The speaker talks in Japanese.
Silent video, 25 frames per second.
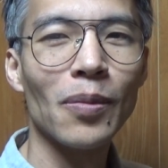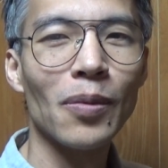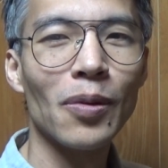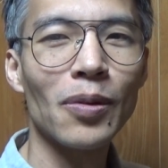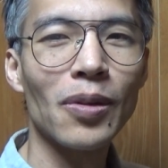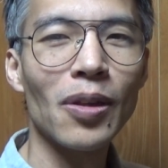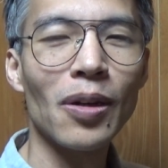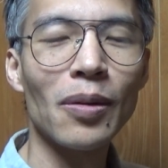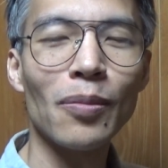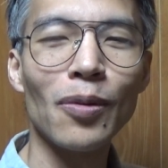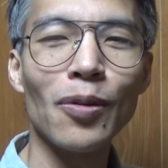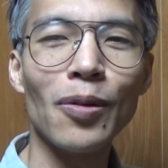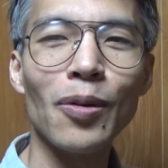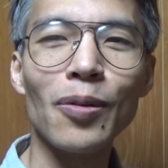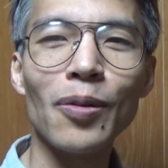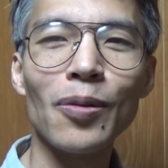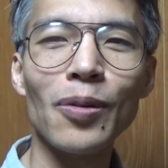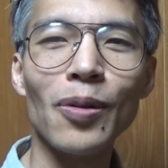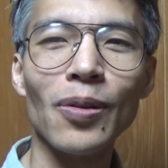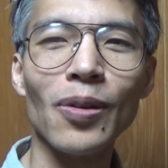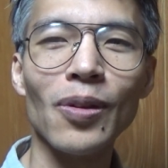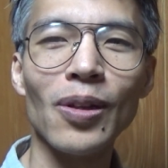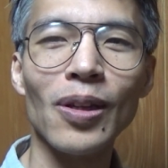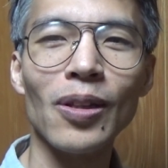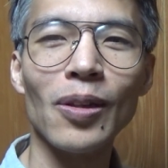ら多分香
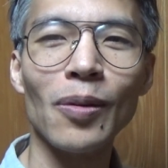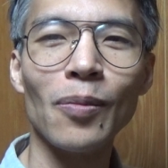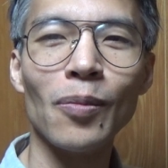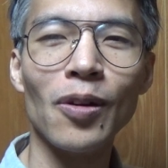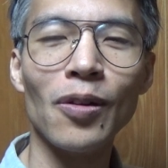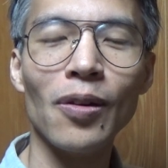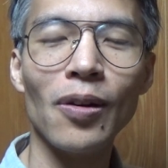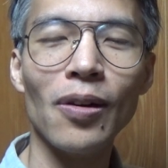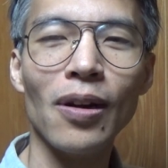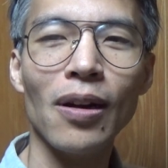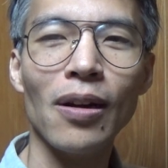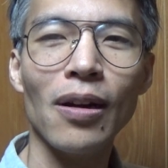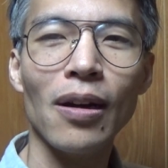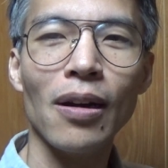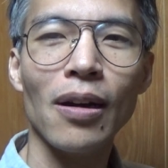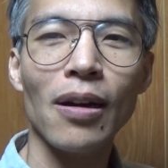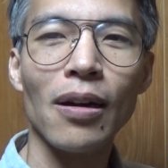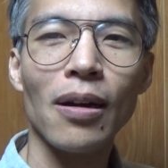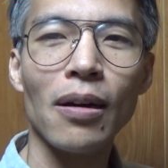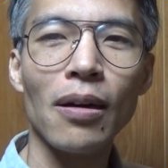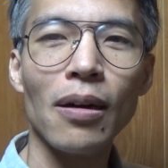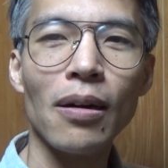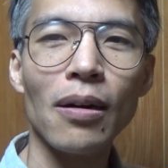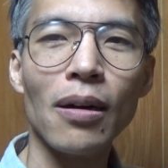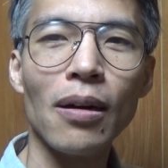港の人も
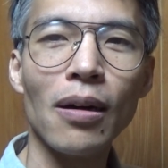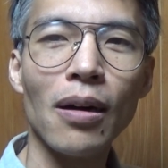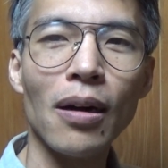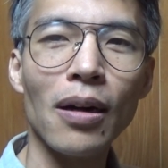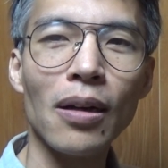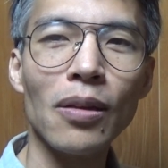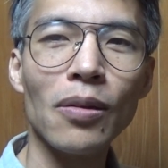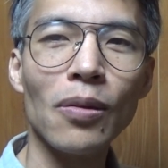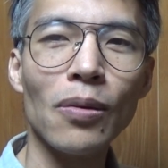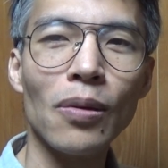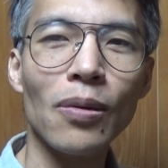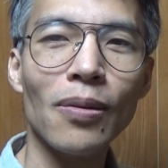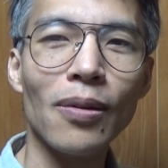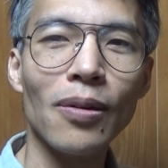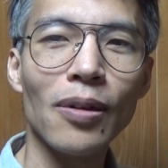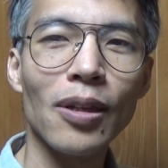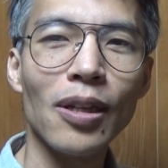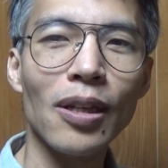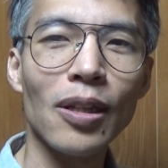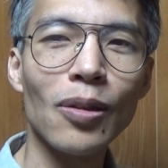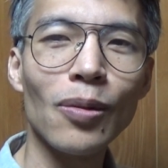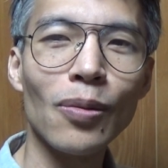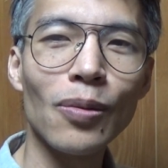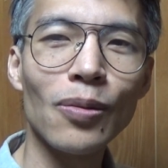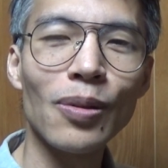ああの
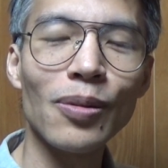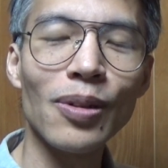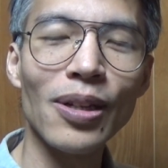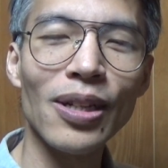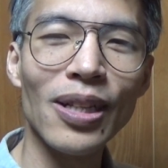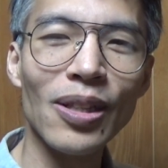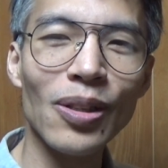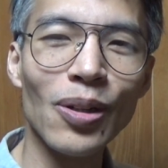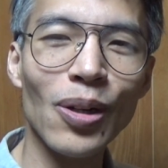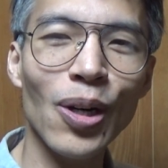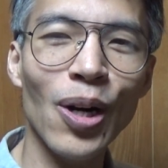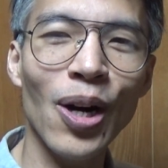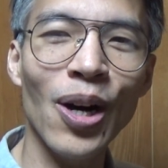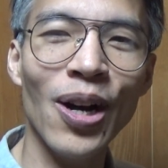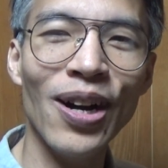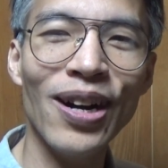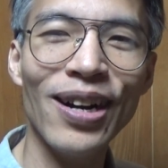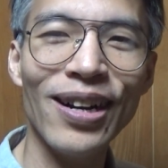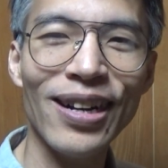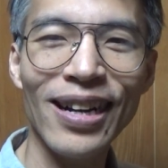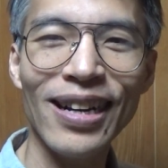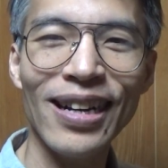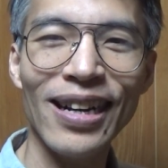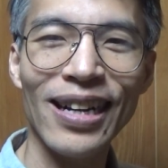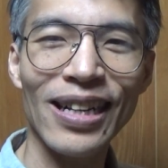人食いの
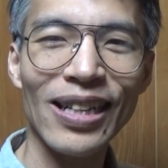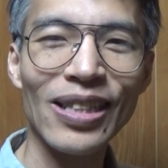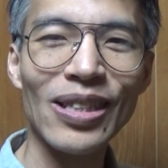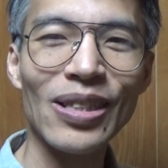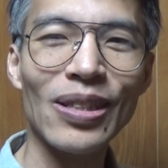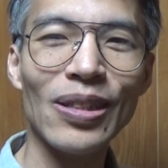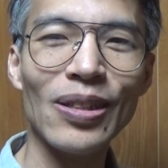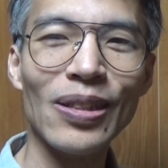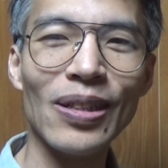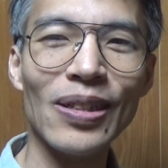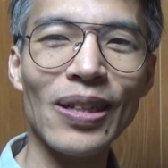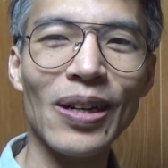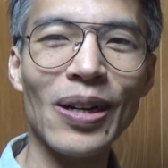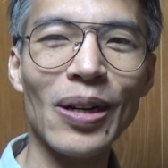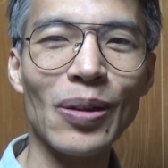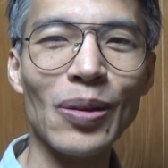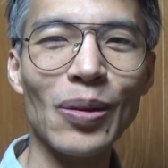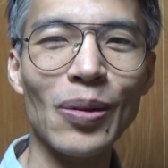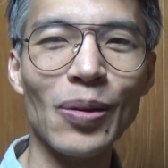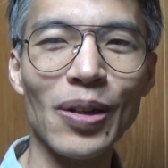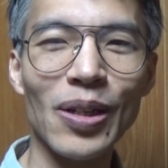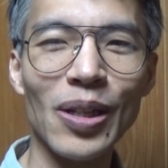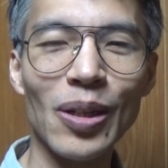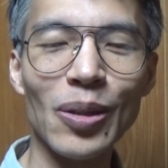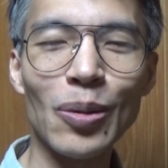あ
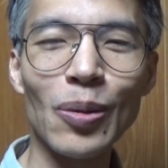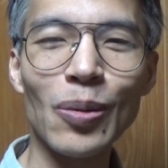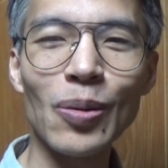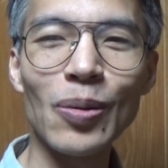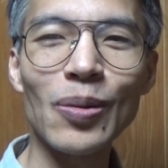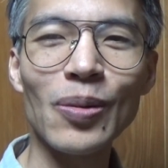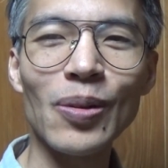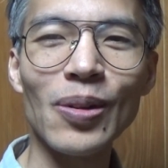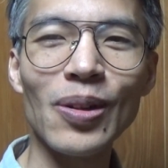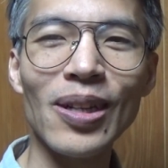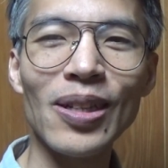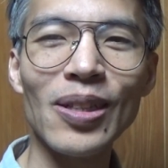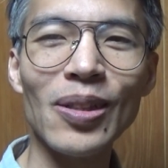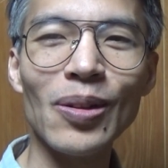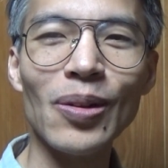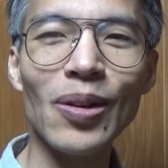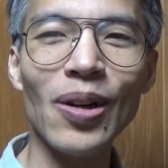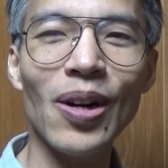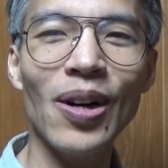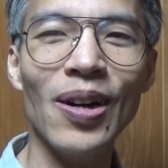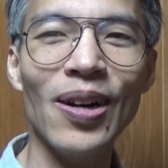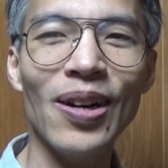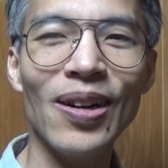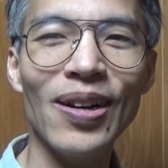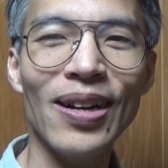の人食い
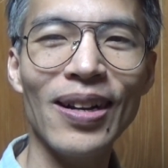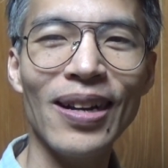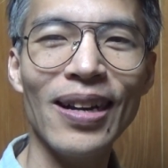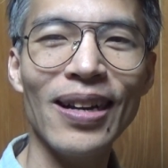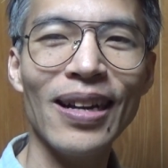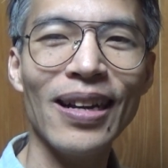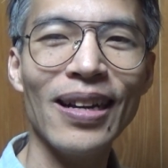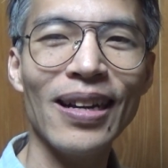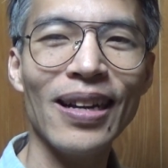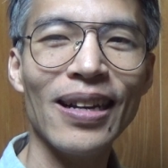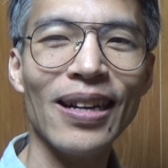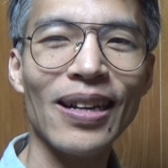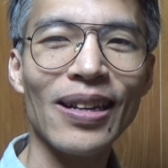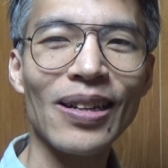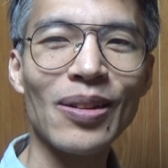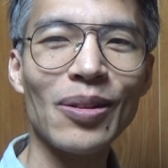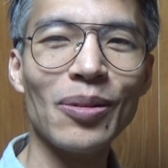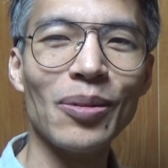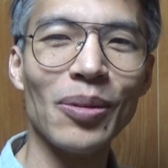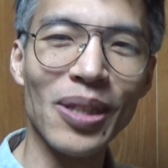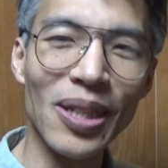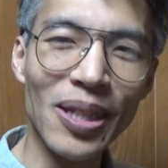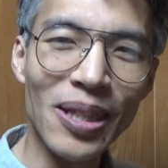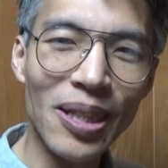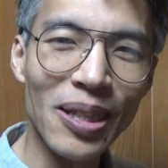の
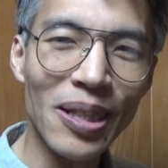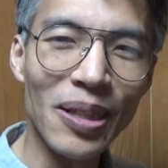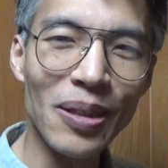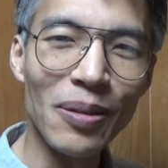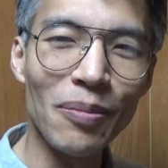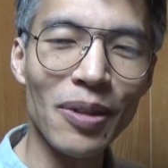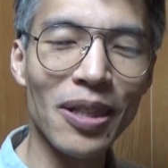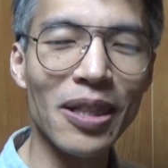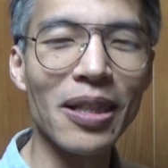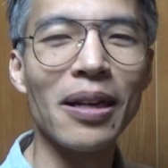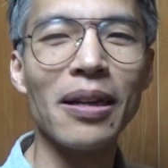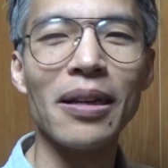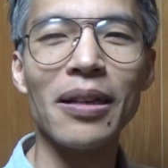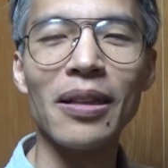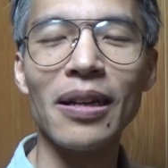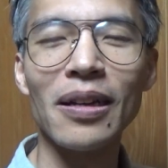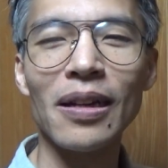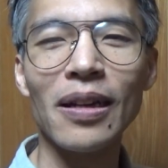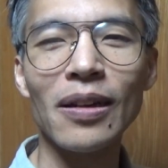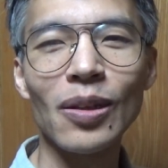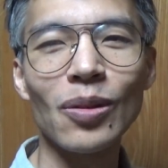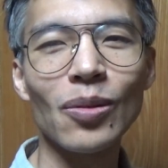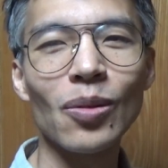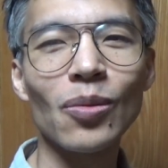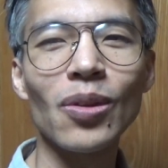国みたい
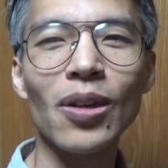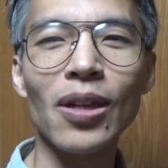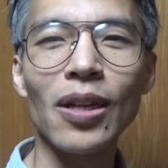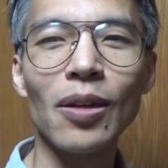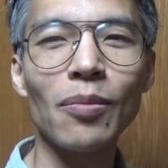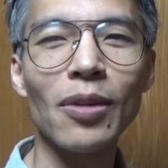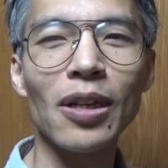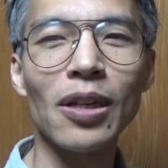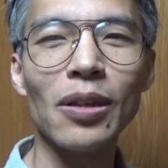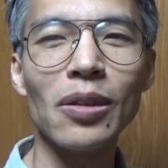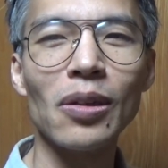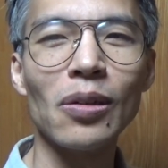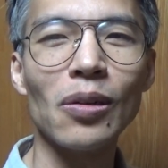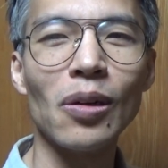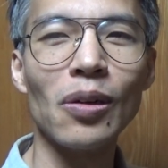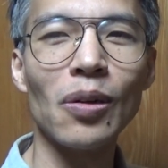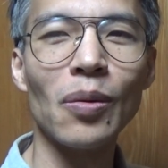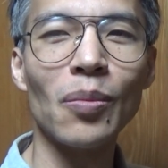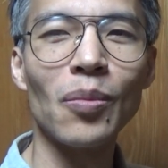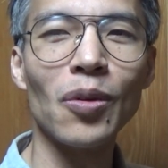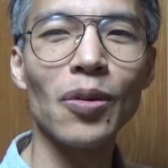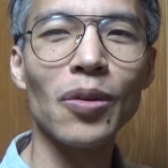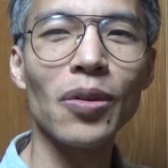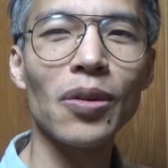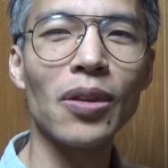なそんなイメージ
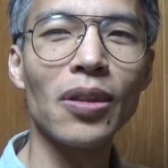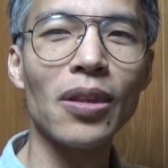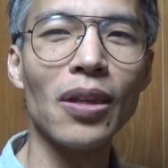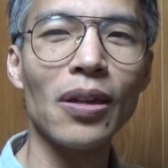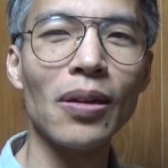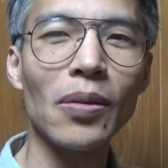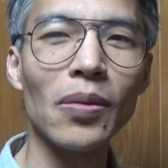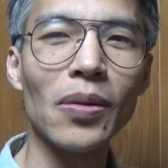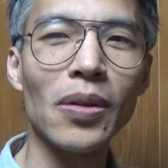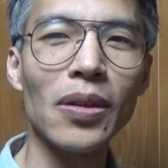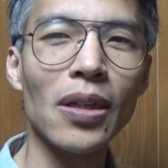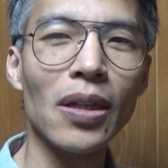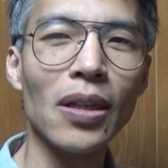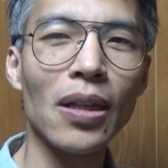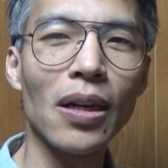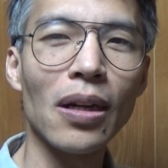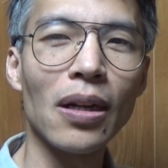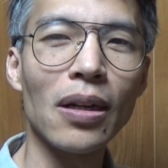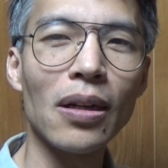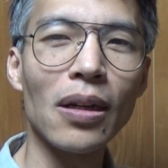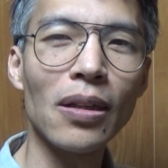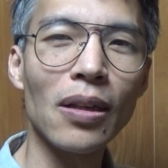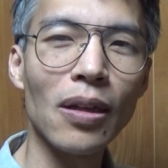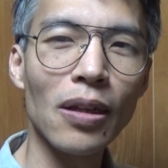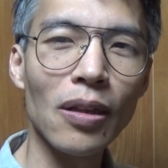を持ってるんじゃな
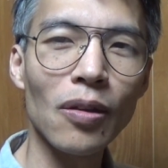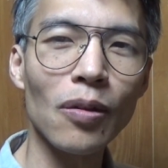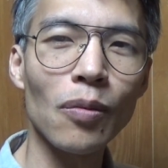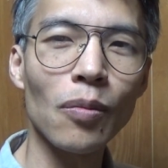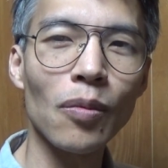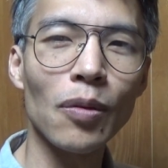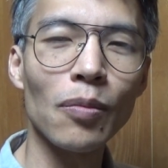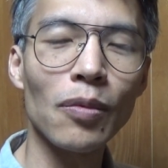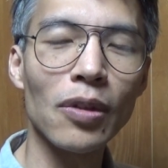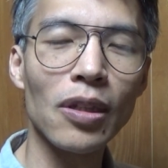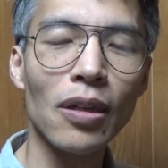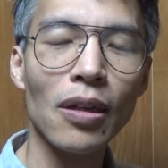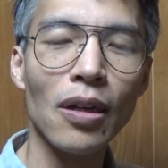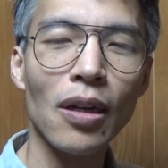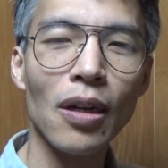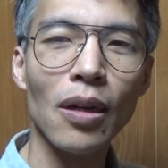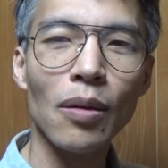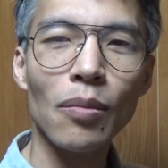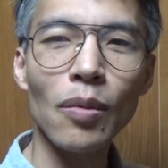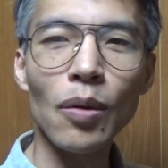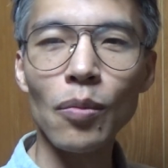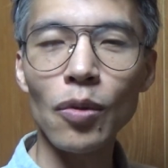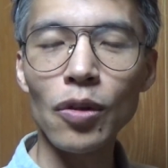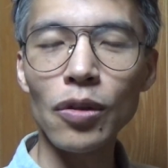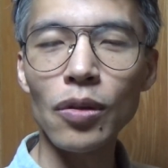いかなと思います。
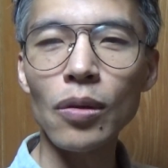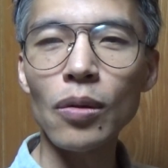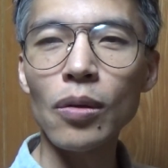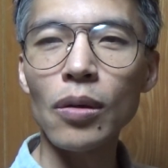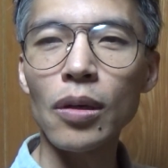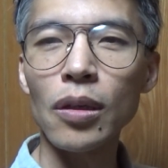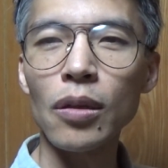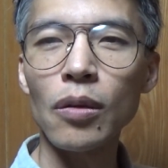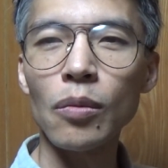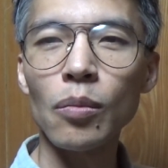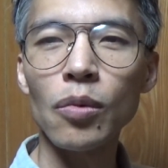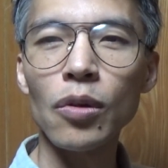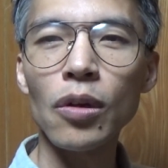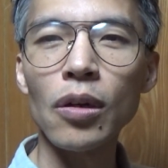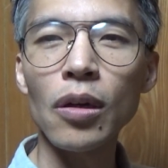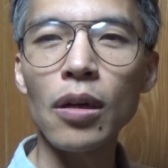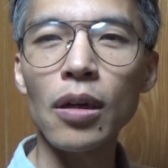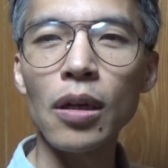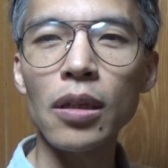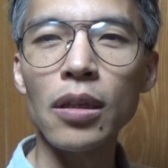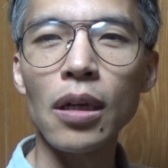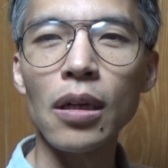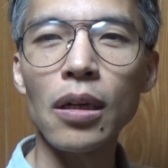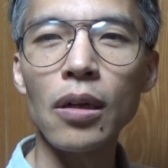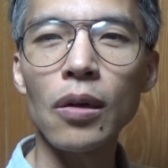まあ、もちろんあの文
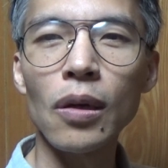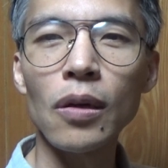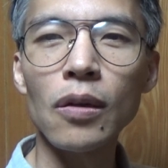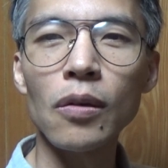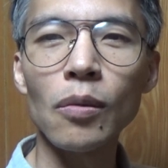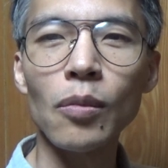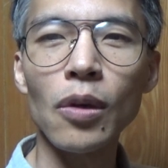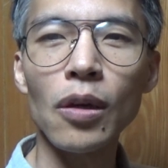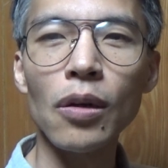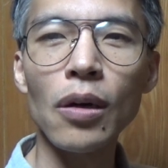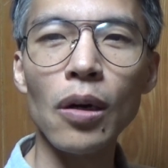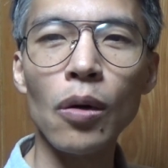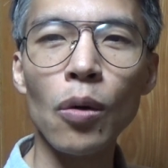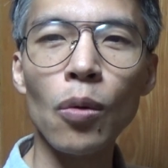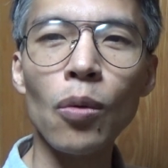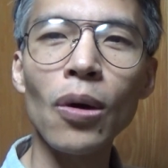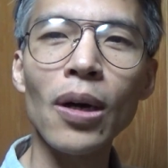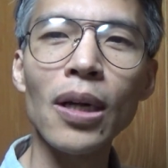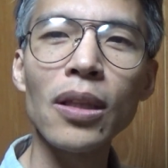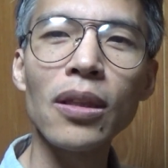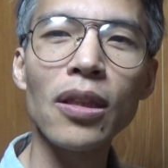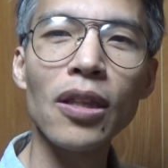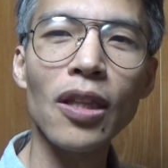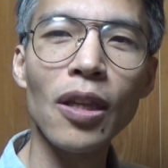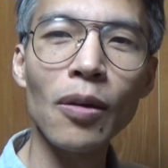化大革命は終
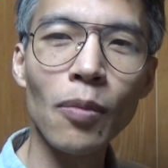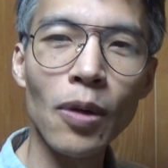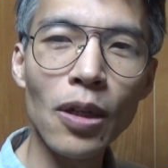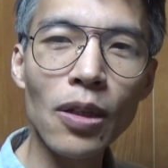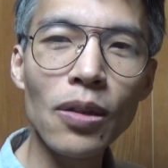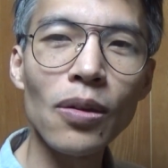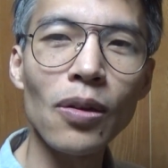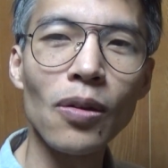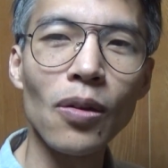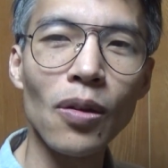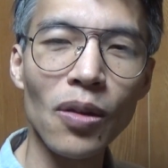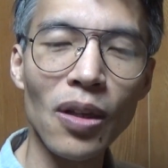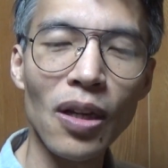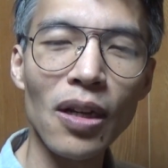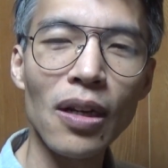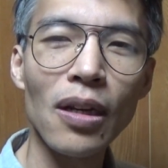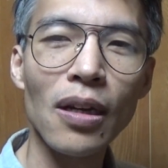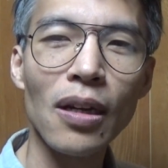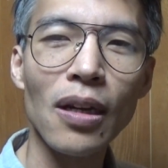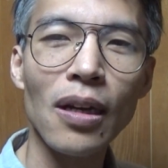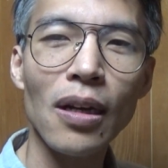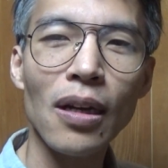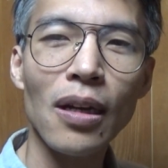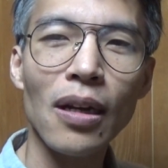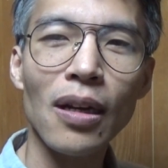わってますよ
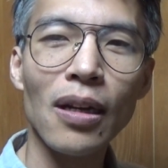ね。